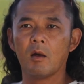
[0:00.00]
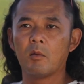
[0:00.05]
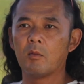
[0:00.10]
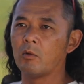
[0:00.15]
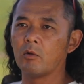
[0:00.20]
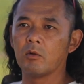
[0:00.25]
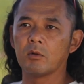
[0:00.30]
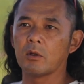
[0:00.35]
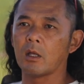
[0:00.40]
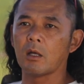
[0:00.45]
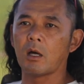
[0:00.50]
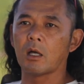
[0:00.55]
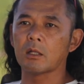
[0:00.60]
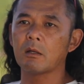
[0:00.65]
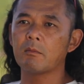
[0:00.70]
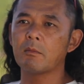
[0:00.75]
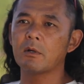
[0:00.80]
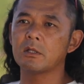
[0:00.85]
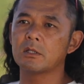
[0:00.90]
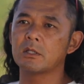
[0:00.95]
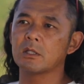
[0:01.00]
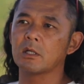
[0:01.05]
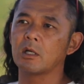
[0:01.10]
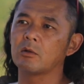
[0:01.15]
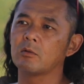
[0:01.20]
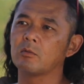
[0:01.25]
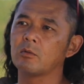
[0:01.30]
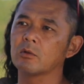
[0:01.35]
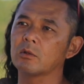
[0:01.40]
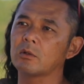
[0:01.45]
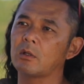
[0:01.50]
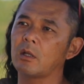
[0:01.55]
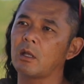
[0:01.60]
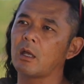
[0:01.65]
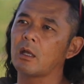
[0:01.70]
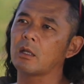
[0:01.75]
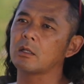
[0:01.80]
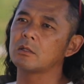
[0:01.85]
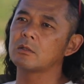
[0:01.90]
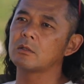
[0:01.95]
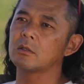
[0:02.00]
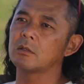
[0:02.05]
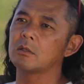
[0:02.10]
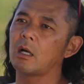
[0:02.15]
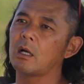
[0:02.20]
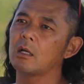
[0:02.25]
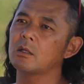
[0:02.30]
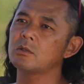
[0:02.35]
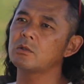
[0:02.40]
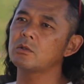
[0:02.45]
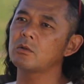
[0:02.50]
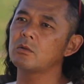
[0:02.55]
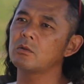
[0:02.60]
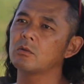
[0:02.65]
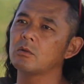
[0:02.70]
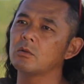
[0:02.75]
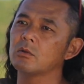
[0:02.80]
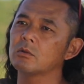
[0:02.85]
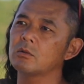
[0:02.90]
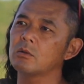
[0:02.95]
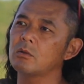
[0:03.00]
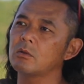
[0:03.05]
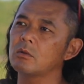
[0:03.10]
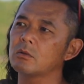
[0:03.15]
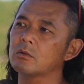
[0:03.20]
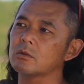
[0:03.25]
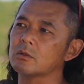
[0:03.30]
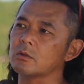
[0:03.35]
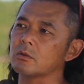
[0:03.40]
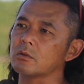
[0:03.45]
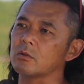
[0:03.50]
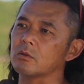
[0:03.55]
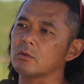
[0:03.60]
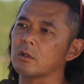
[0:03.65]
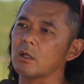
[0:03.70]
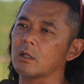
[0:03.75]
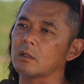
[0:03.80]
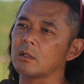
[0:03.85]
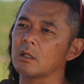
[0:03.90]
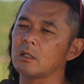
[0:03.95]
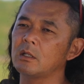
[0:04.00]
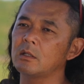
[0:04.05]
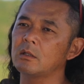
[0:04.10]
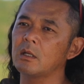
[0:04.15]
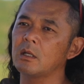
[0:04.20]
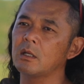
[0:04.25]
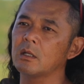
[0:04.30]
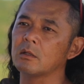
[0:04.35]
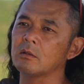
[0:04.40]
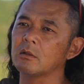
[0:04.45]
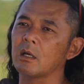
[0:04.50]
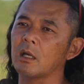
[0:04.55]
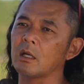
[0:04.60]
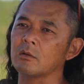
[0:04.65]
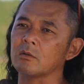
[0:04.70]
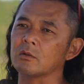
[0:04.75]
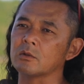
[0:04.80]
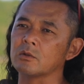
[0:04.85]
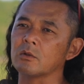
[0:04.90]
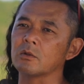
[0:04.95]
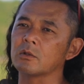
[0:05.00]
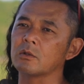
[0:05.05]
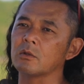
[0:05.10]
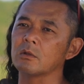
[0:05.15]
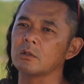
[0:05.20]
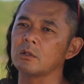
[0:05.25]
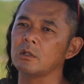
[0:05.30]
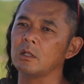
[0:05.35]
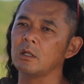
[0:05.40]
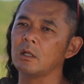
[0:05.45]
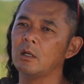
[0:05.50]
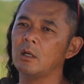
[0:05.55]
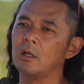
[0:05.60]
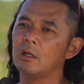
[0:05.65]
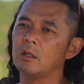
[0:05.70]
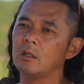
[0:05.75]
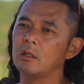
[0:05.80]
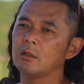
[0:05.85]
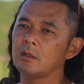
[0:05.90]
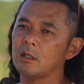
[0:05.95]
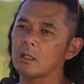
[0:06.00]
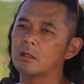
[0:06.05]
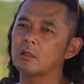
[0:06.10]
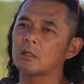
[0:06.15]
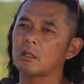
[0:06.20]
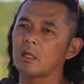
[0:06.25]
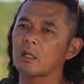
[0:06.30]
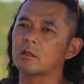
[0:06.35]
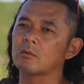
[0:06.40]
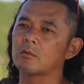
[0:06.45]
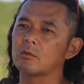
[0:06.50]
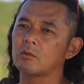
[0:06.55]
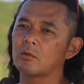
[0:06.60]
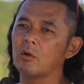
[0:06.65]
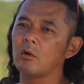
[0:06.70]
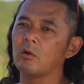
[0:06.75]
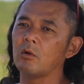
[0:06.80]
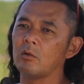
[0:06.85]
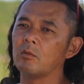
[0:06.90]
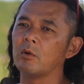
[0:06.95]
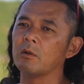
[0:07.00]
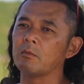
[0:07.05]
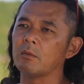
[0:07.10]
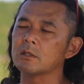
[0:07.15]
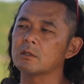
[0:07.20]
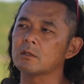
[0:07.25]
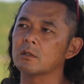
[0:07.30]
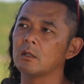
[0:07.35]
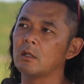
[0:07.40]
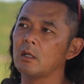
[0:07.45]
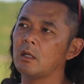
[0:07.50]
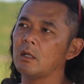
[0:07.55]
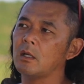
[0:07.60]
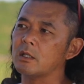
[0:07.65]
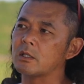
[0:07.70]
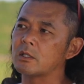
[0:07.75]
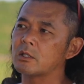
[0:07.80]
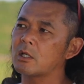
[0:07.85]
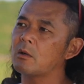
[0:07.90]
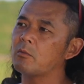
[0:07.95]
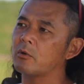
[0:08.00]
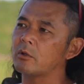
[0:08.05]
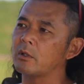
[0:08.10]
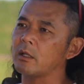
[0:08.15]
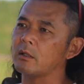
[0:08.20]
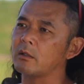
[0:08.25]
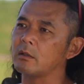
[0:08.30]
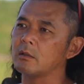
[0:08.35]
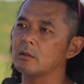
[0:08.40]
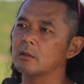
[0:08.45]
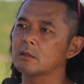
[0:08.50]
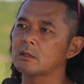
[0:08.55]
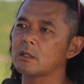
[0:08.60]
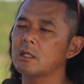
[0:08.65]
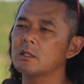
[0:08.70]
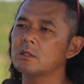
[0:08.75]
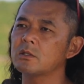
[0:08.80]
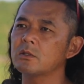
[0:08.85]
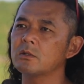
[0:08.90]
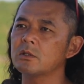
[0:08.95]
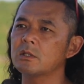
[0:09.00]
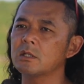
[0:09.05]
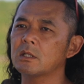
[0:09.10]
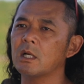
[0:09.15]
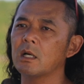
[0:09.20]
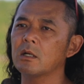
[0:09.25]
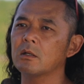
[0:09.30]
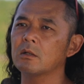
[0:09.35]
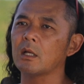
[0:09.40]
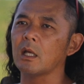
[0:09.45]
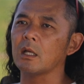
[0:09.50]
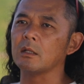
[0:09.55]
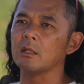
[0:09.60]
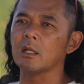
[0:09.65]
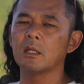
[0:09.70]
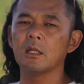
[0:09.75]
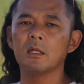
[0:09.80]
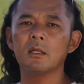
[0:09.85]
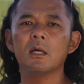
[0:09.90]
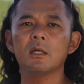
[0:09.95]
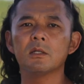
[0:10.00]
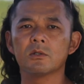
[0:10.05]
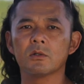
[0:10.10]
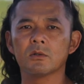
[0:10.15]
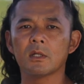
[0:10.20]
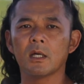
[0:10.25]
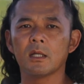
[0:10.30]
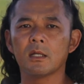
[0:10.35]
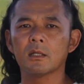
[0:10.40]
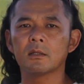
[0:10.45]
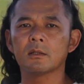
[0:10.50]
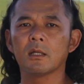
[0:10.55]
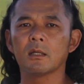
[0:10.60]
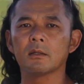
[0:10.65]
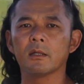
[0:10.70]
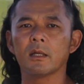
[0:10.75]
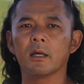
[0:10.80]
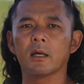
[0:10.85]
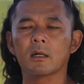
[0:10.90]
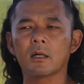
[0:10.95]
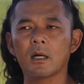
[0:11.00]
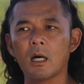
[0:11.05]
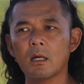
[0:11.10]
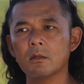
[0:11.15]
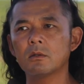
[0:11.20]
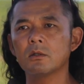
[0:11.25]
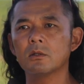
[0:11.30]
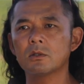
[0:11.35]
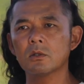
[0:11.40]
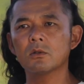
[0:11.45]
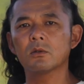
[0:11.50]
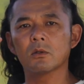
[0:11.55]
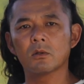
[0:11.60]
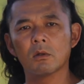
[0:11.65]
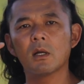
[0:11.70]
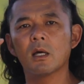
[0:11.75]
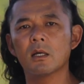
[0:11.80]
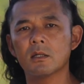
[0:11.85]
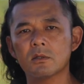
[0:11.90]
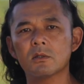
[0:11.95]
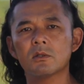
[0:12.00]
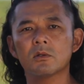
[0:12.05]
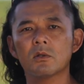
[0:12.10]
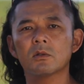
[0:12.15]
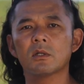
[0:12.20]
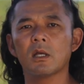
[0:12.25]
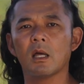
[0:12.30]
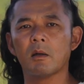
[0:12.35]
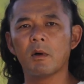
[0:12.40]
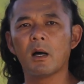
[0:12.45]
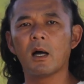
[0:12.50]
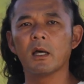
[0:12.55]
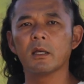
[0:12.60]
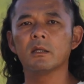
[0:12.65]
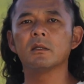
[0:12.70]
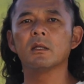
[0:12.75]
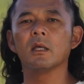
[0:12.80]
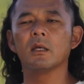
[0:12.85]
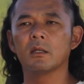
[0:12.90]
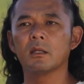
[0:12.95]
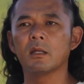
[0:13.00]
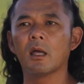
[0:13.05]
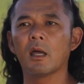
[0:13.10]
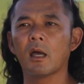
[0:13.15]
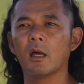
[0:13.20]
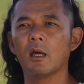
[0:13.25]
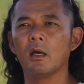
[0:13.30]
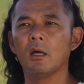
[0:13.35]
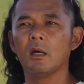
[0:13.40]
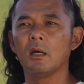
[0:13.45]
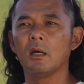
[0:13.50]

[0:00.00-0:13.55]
もうね頭に血が上って感情をコントロールすることができないぐらいの状況になってたと思います。しかもね30時間ぐらい寝てない状態だったんで、軽くちょっとトランス状態も入っていて、